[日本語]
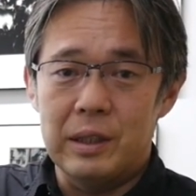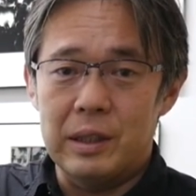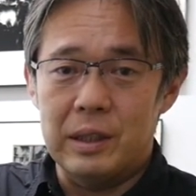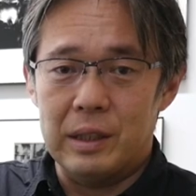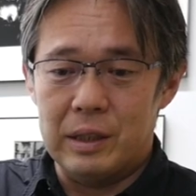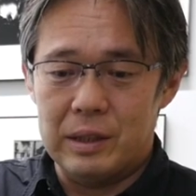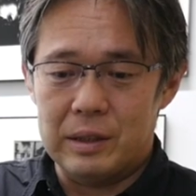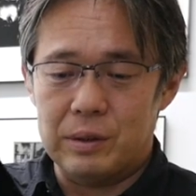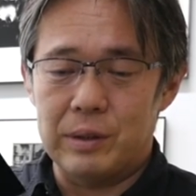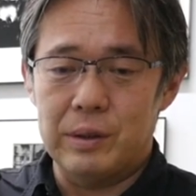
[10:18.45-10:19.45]
えー、
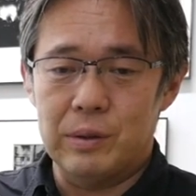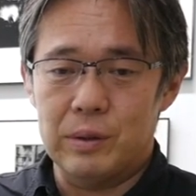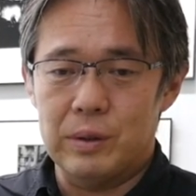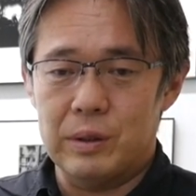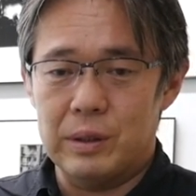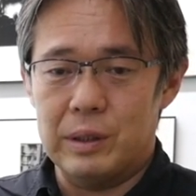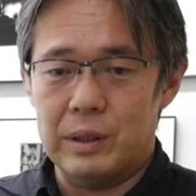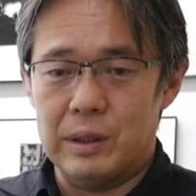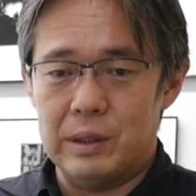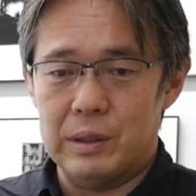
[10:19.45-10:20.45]
作品を
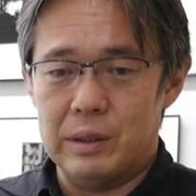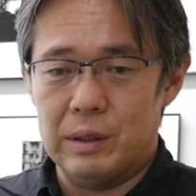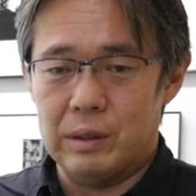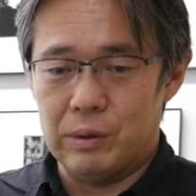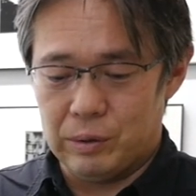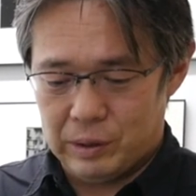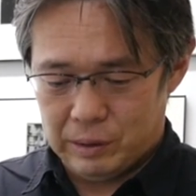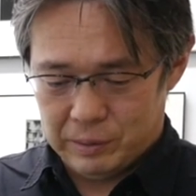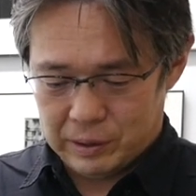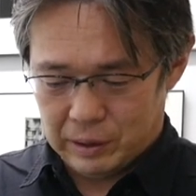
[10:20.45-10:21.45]
撮るようになり
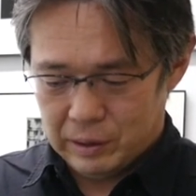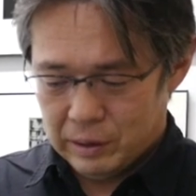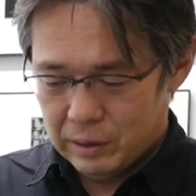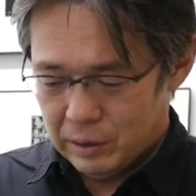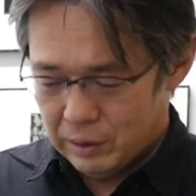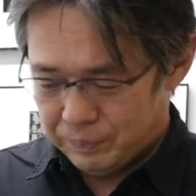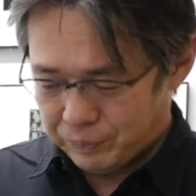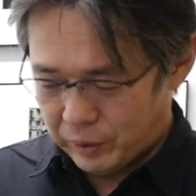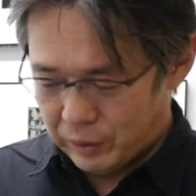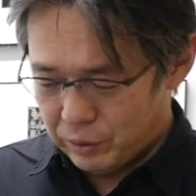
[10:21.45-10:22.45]
ました。
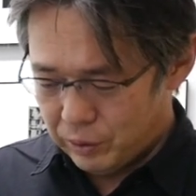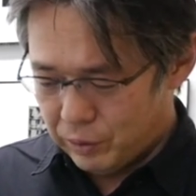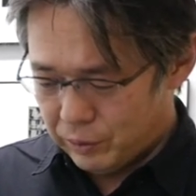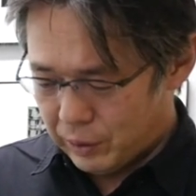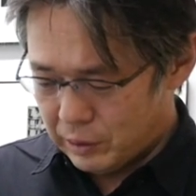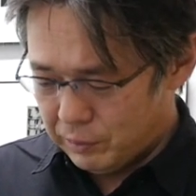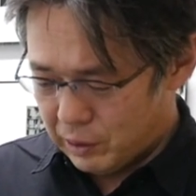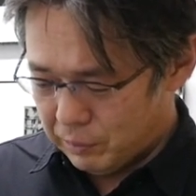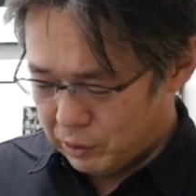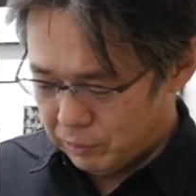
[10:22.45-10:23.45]
でそれを初めて
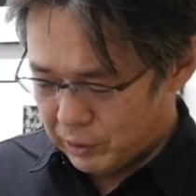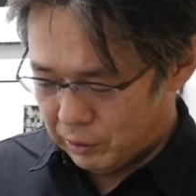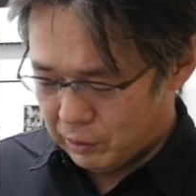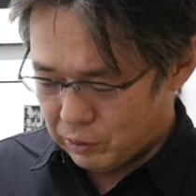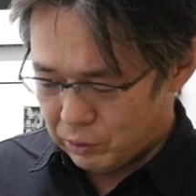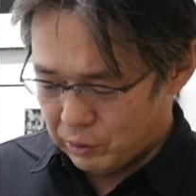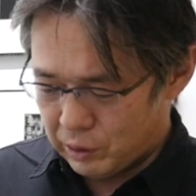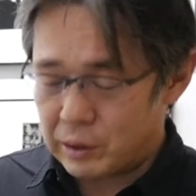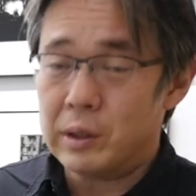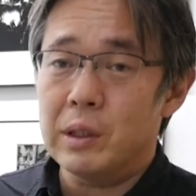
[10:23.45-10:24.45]
まとめたのがこの「
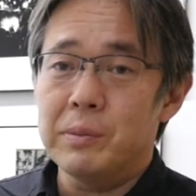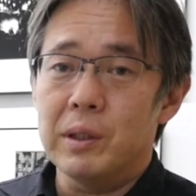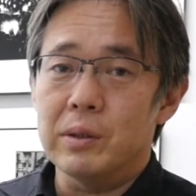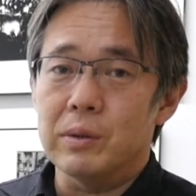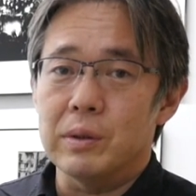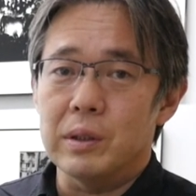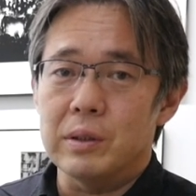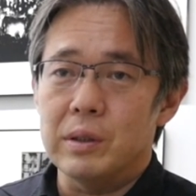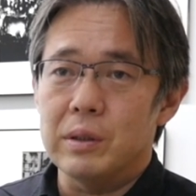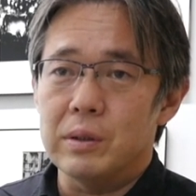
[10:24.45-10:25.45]
エンター・ザ・ミラー」という写
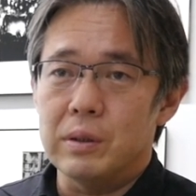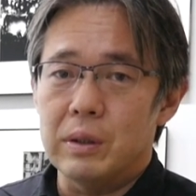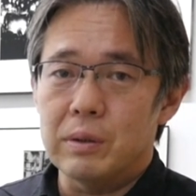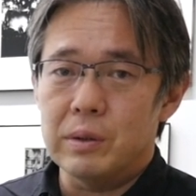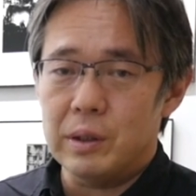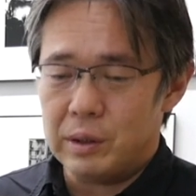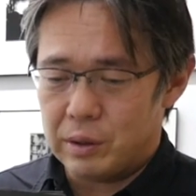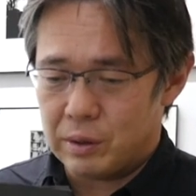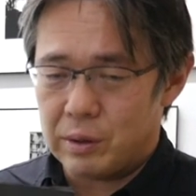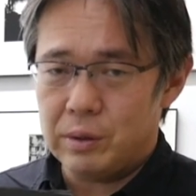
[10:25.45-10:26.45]
真集これ
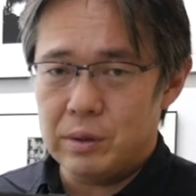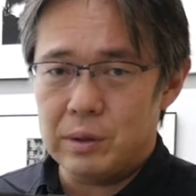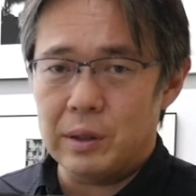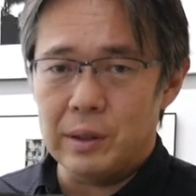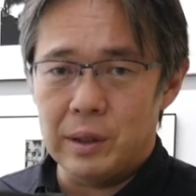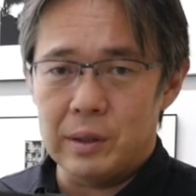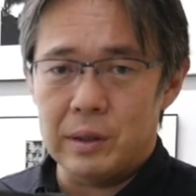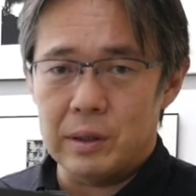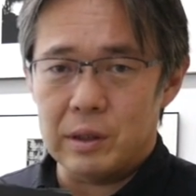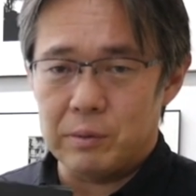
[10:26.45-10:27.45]
1997年に
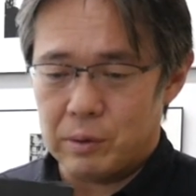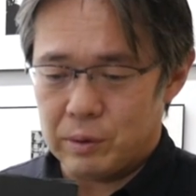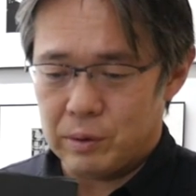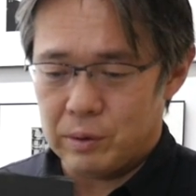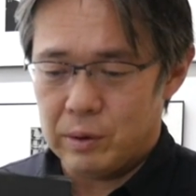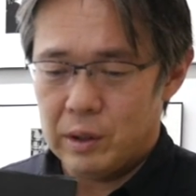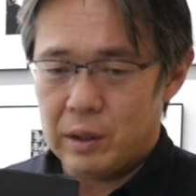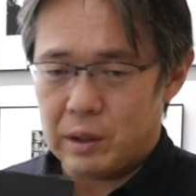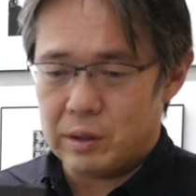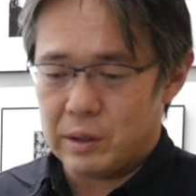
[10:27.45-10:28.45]
出した僕の
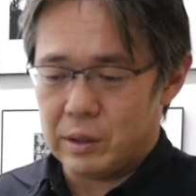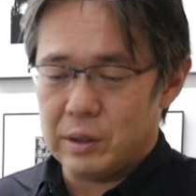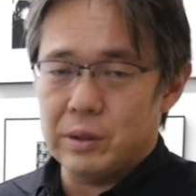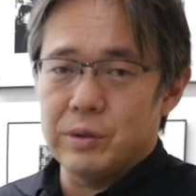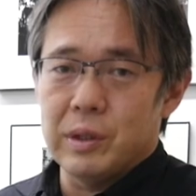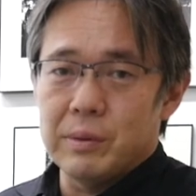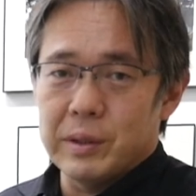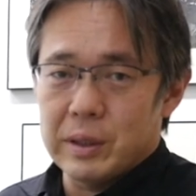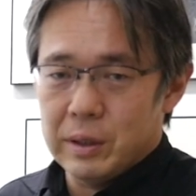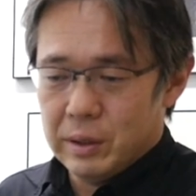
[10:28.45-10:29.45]
初写真集になりま
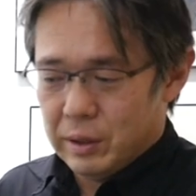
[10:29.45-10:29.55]
す。